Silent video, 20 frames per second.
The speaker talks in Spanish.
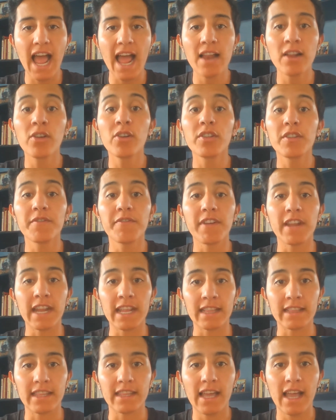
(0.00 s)
algo
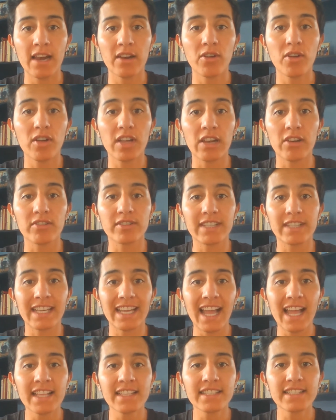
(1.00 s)
diferente, algo que los
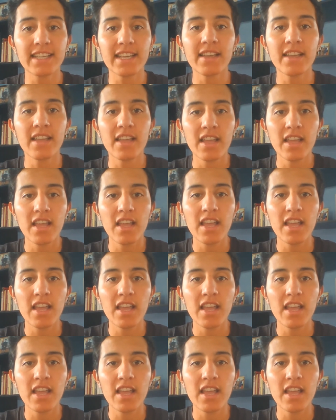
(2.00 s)
enganche